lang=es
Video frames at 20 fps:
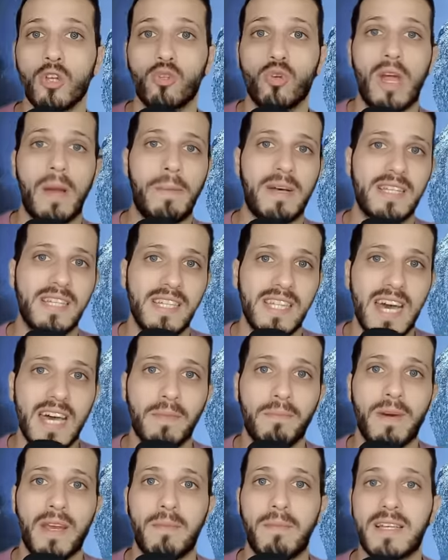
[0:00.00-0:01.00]
Su
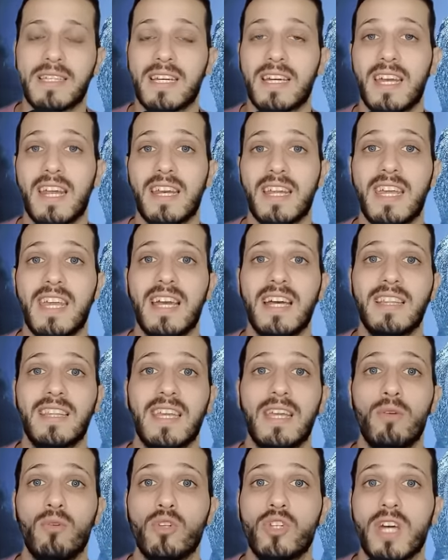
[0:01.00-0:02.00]
capacidad para masacrar
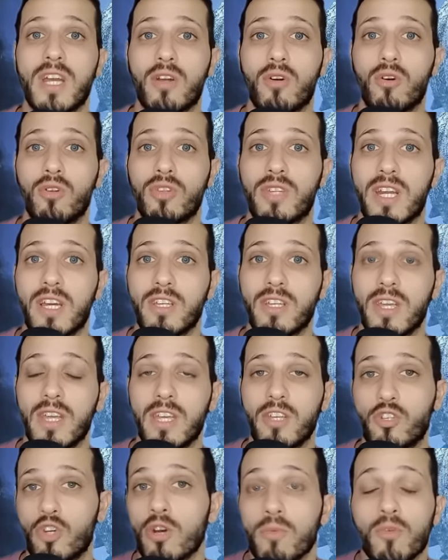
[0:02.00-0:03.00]
gigantes y luchar contra
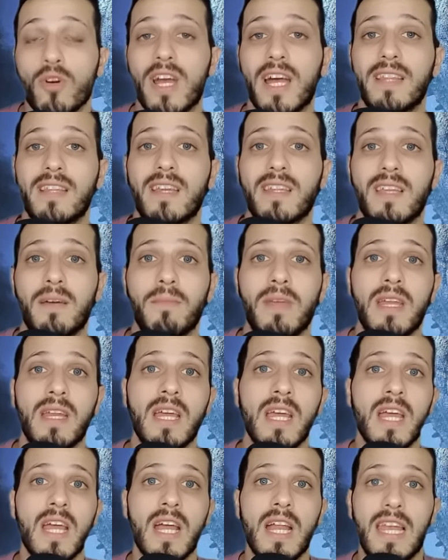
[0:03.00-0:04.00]
eh, Jormungander
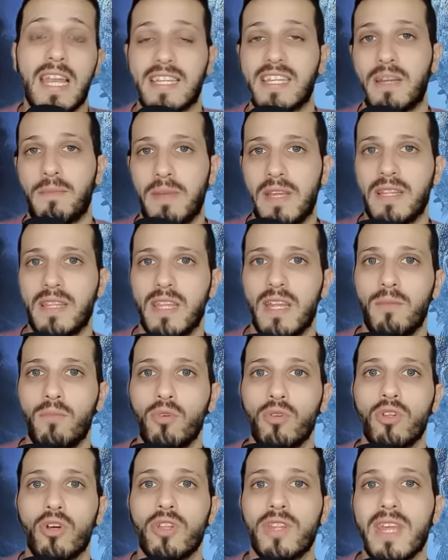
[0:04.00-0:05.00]
también, la serpiente del
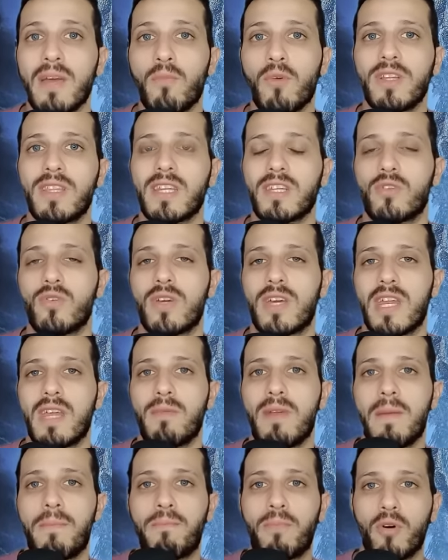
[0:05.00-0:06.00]
mundo, demuestra su
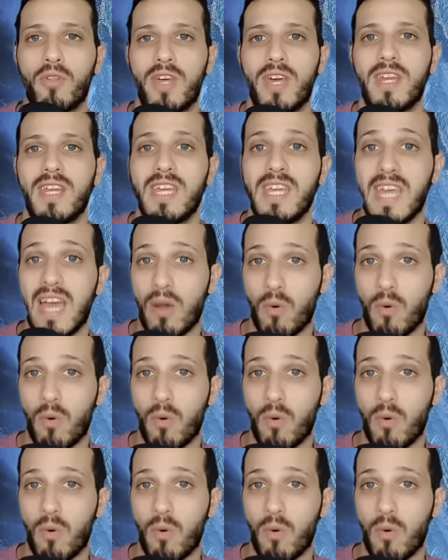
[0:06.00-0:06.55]
increíble poder y